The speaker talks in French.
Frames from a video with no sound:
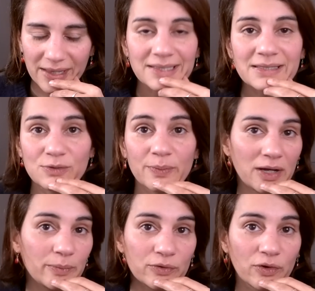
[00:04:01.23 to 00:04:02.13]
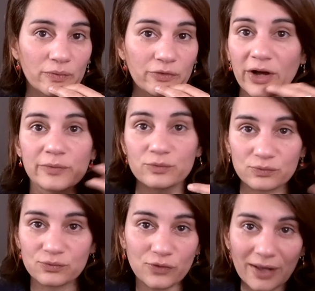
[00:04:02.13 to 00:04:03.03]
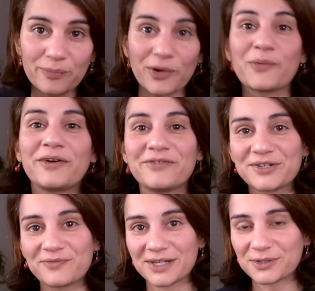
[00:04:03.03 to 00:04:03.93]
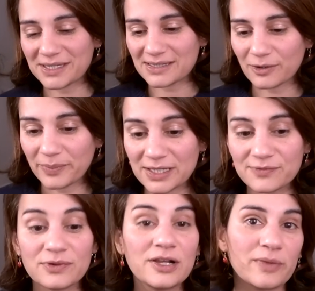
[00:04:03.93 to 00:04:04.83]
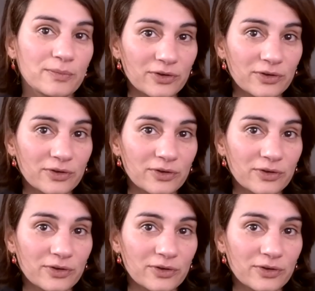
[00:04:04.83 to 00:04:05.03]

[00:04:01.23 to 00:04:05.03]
c'est super important. Enfin, voilà pourquoi en fait je voulais choisir Paxful et en même